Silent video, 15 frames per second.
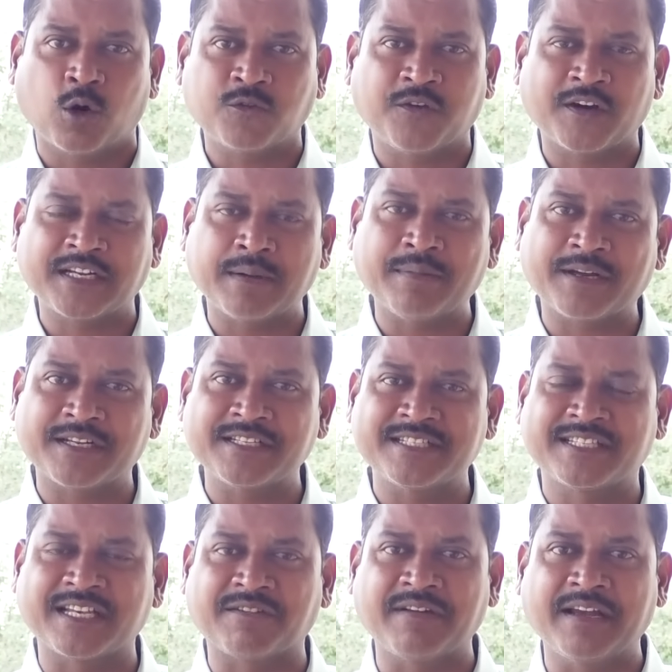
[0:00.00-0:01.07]
ఓట్ ఫర్
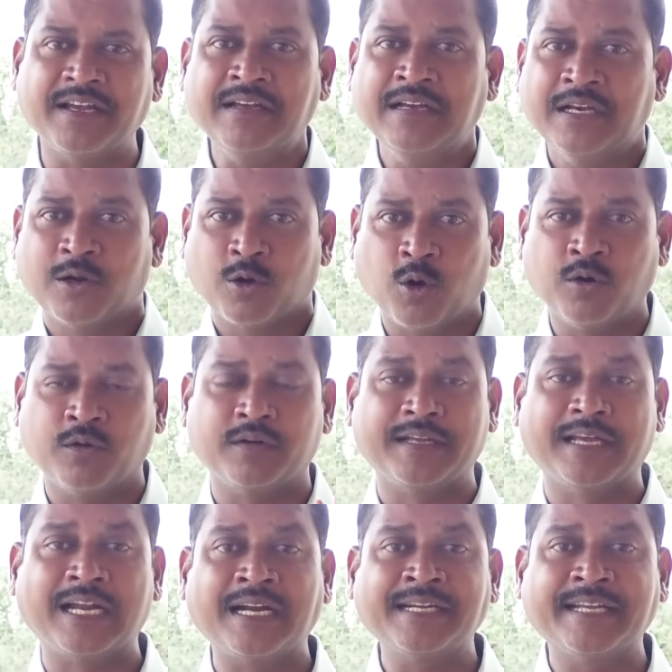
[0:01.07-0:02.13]
డెమోక్రసీ సర్వేలో
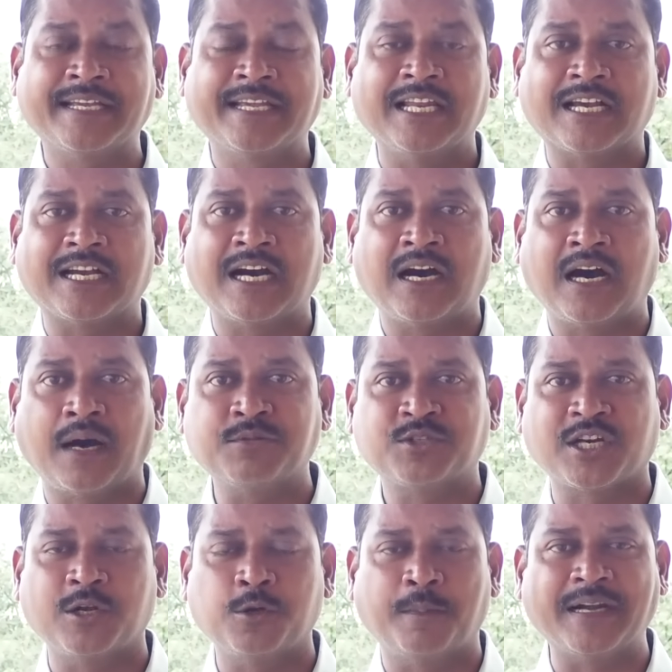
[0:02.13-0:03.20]
ఎలాంటి కీలక
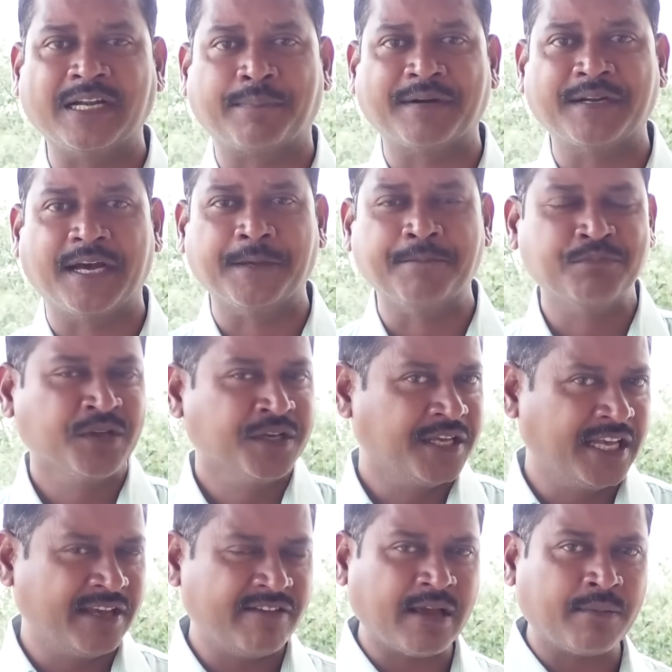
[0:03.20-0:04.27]
అంశాలు బయటపడ్డాయి
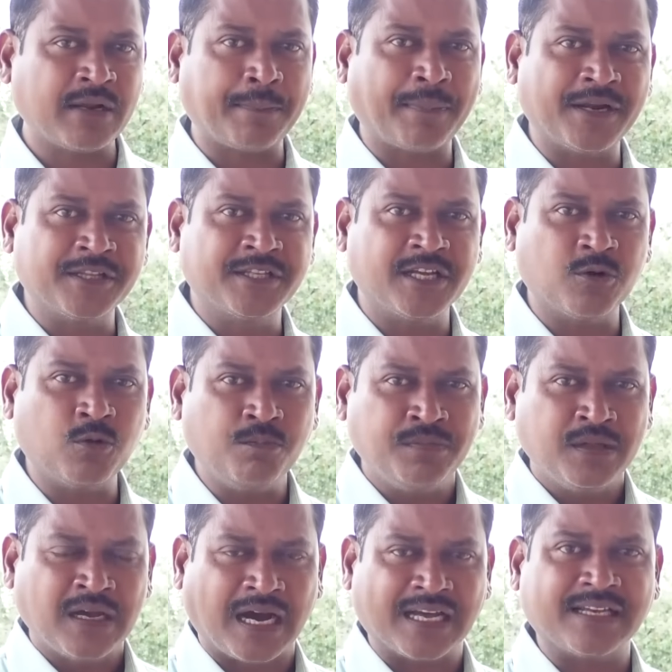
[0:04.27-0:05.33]
ఈవీఎంల e పనితీరు
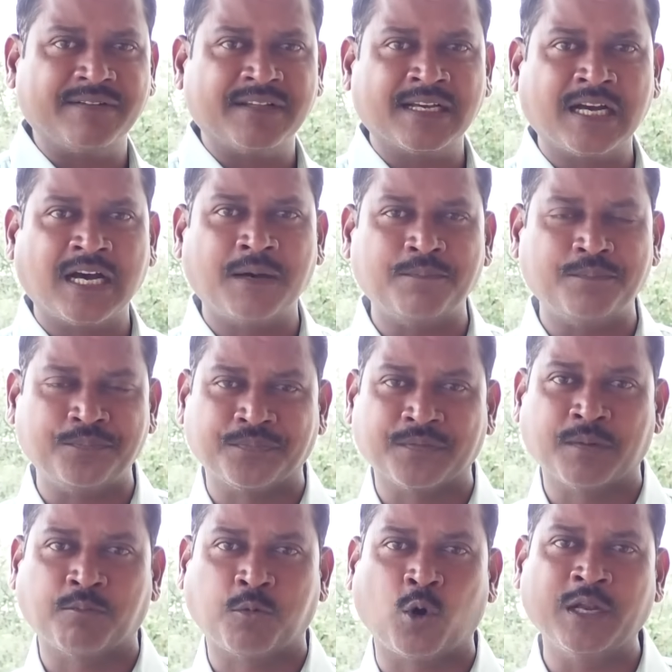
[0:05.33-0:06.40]
అదేవిధంగా
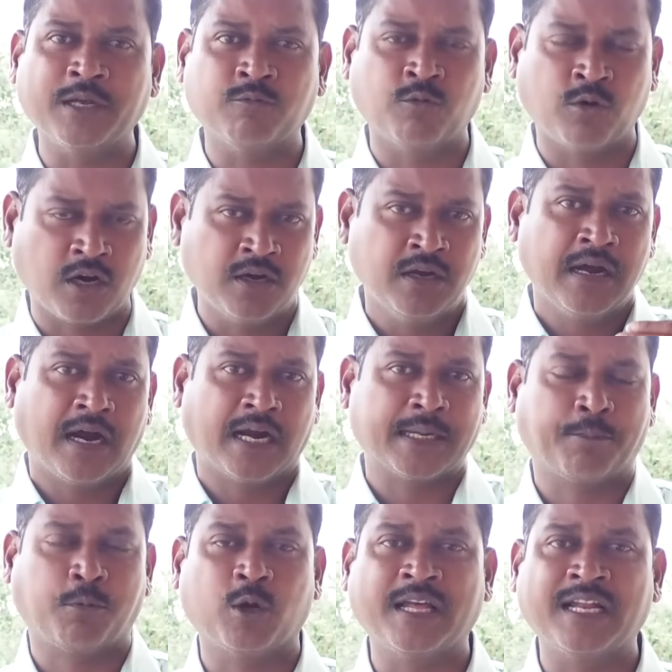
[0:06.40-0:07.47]
పోలి
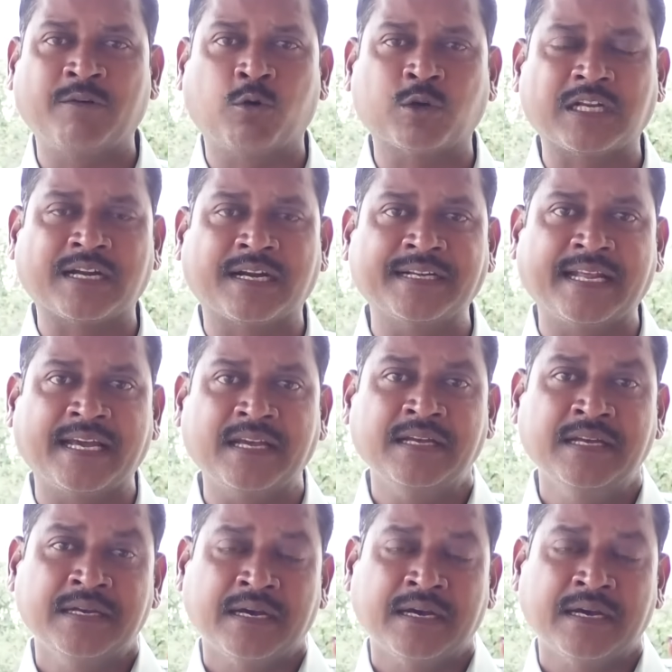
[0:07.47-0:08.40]
అంటే పోలైన ఓట్ల కంటే